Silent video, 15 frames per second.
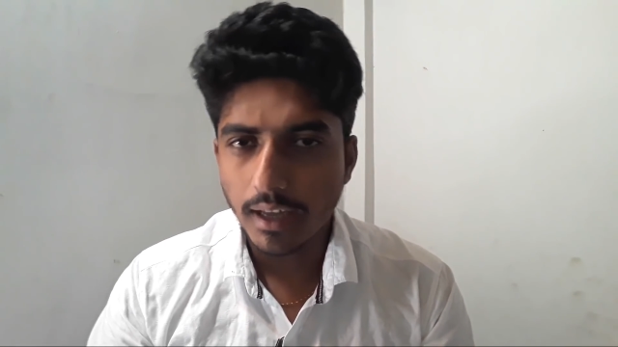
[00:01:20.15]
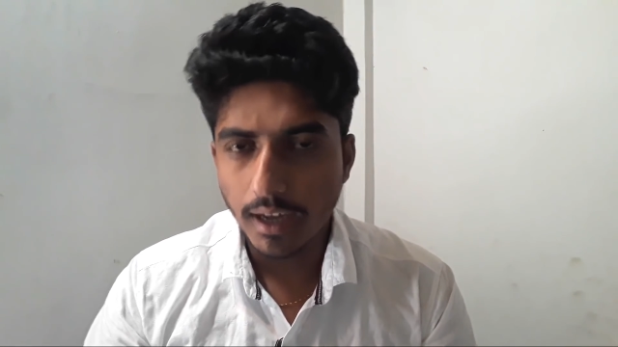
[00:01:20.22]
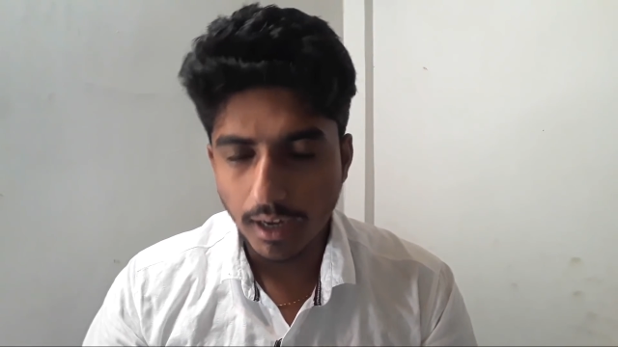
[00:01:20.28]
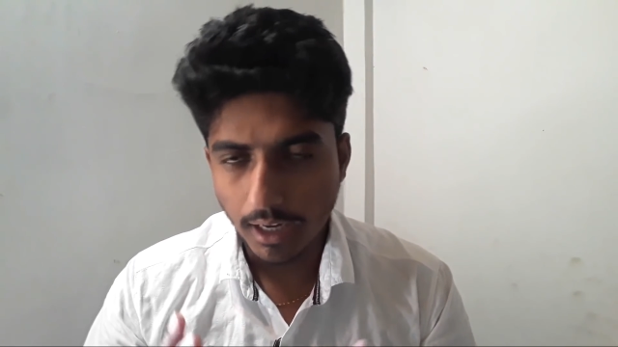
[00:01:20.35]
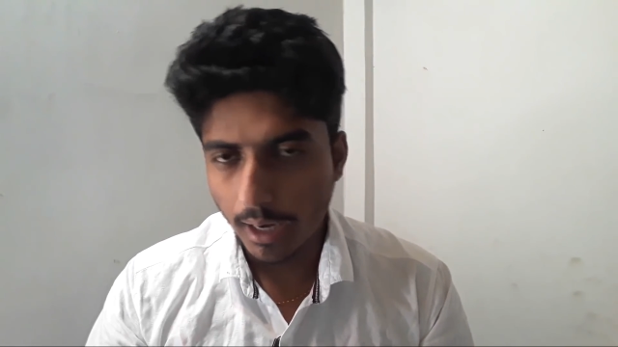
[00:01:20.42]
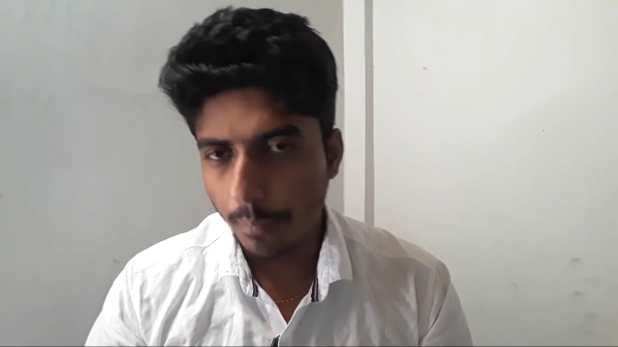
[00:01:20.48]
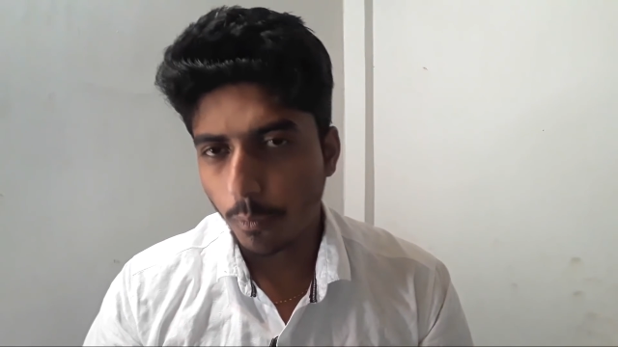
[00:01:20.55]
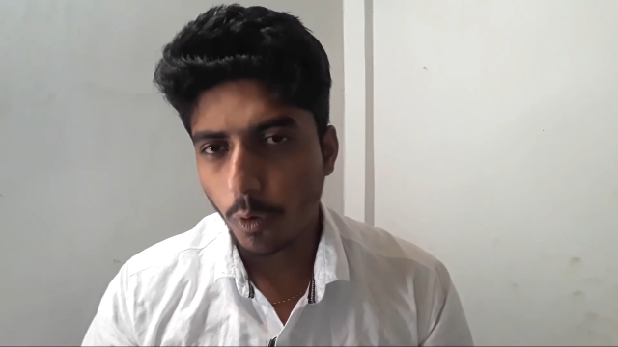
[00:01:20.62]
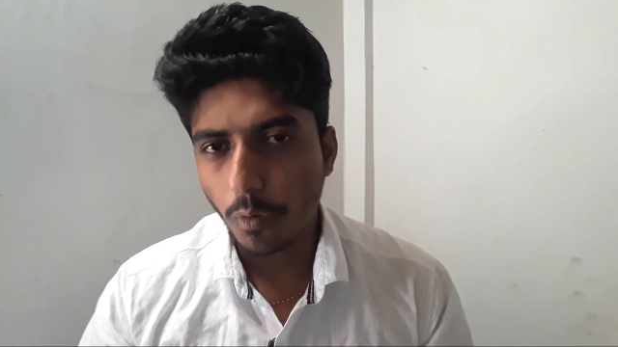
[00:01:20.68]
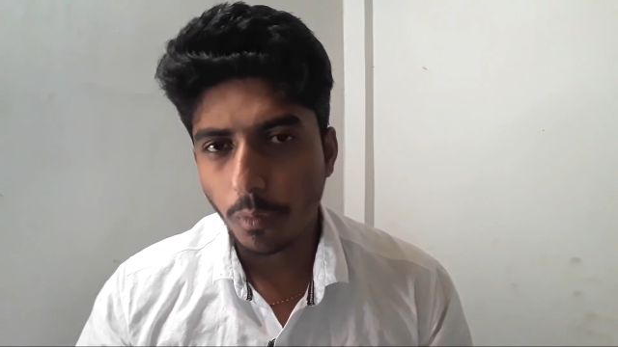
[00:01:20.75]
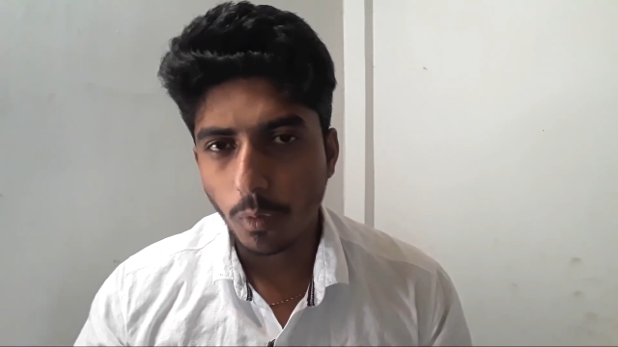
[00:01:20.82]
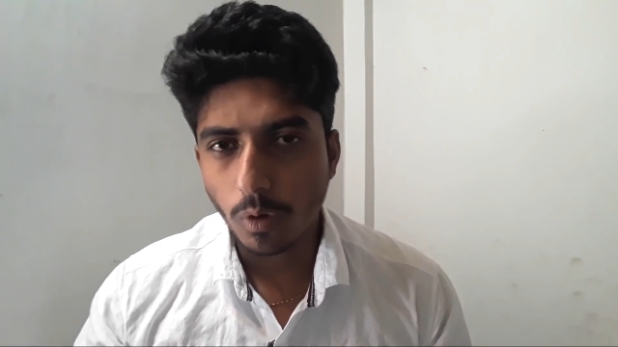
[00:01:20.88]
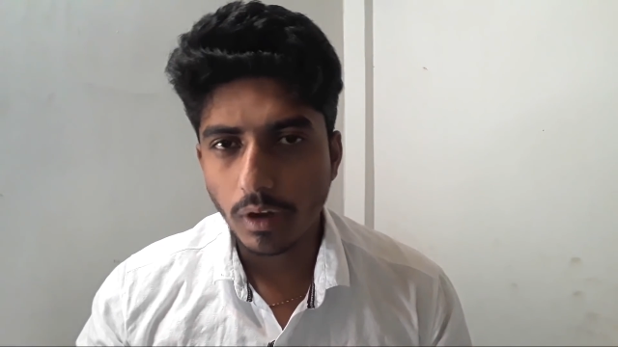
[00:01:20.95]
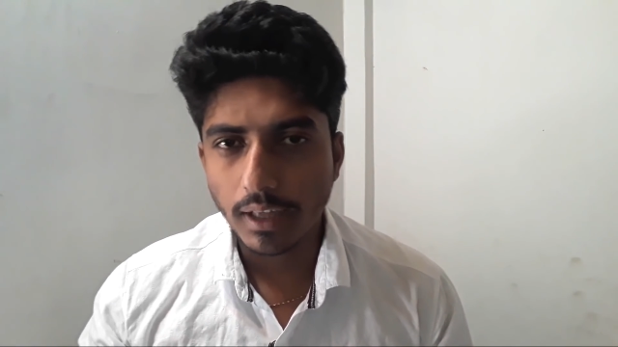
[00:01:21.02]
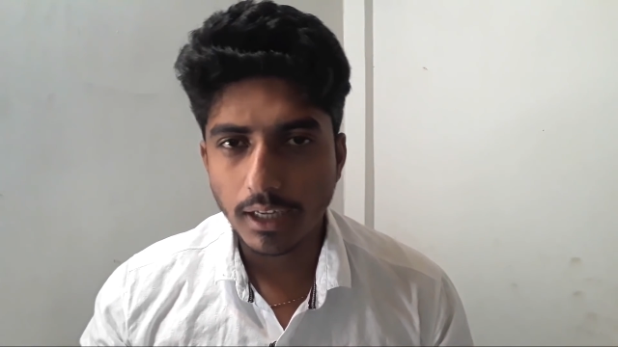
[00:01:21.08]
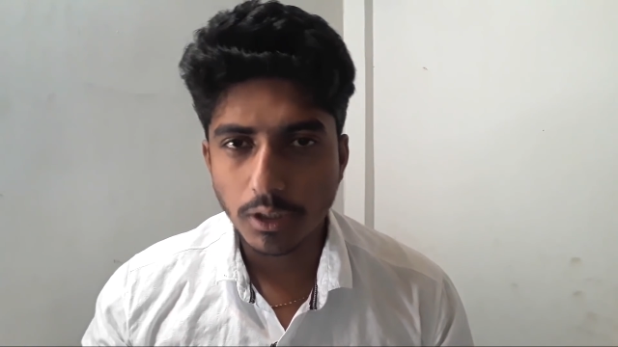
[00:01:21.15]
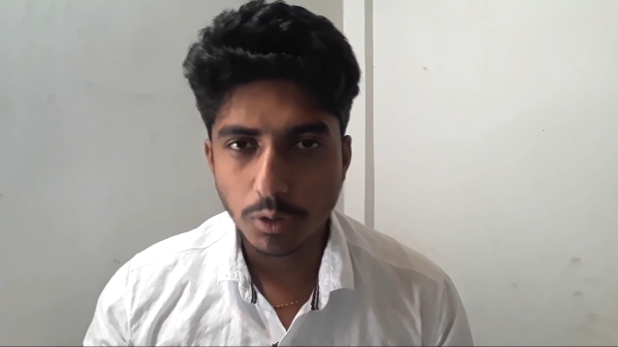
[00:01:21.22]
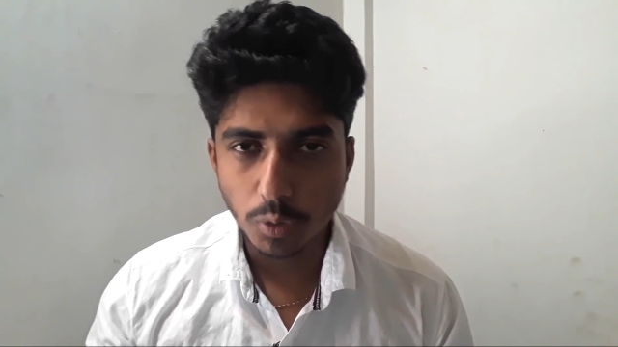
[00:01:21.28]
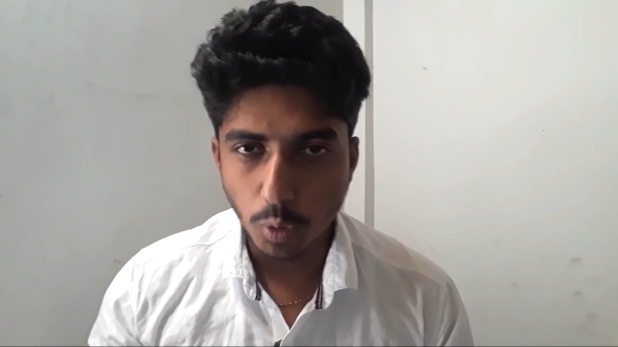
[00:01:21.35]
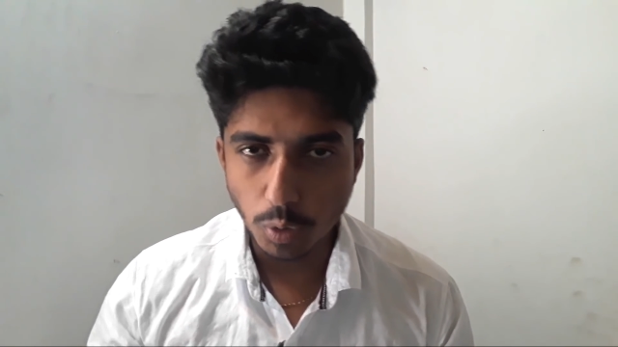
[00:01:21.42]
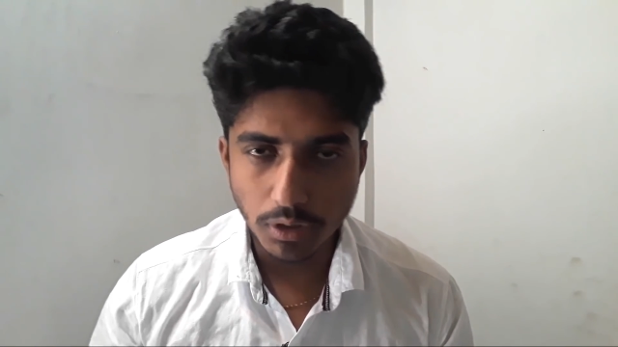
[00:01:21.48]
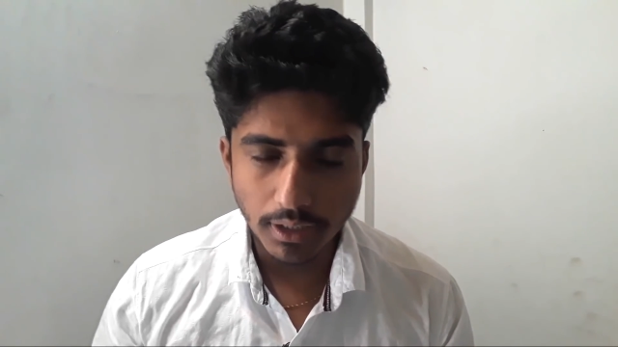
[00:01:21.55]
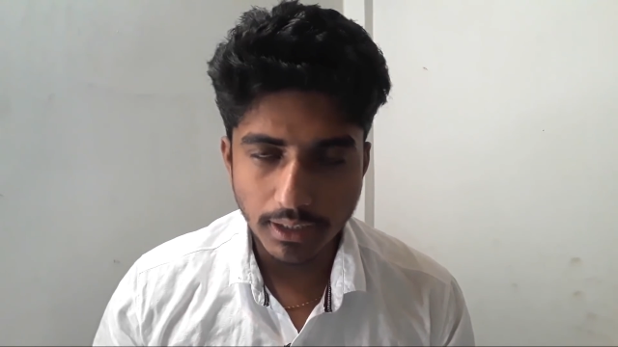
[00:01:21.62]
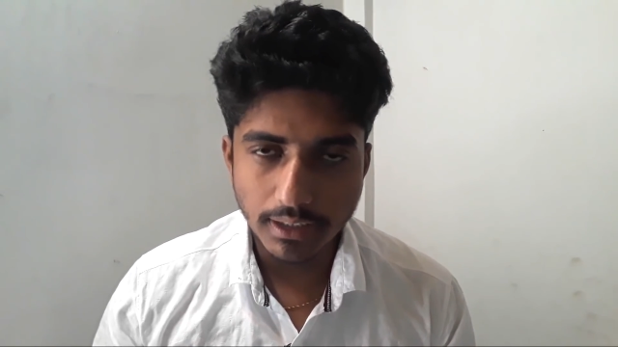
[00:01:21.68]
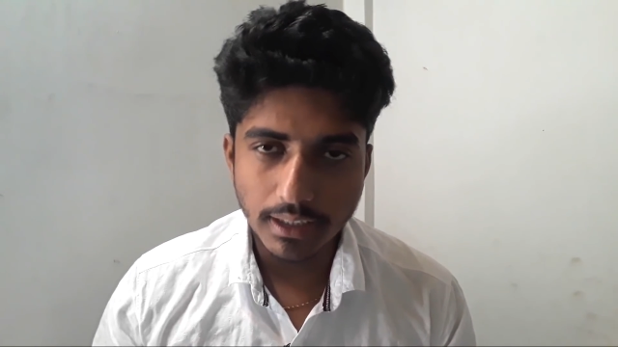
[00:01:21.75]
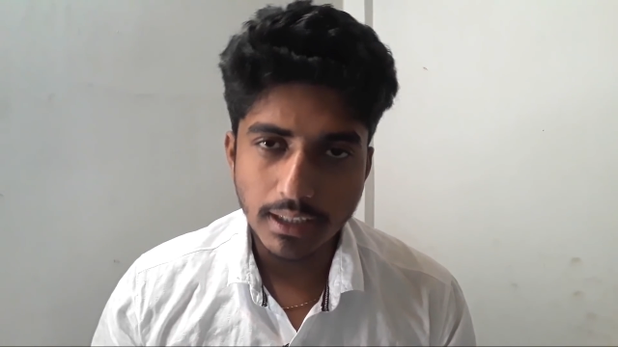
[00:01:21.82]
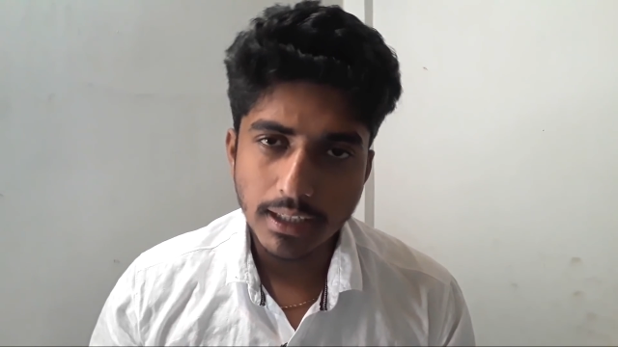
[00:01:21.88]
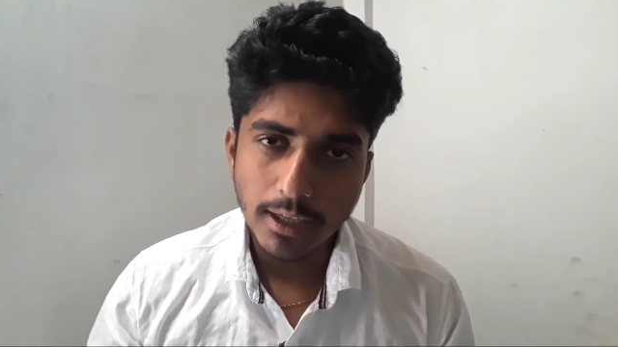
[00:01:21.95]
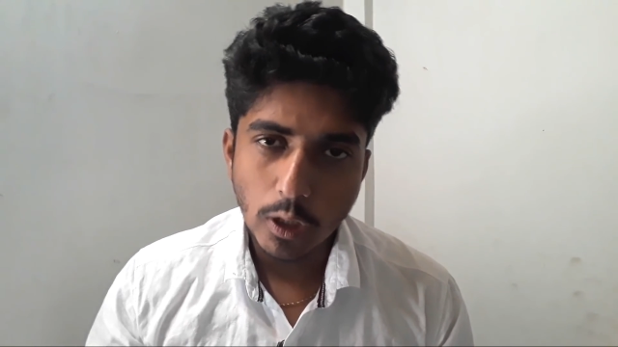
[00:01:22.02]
अगर आप कोई फ़ोन लेने का सोच रहे थे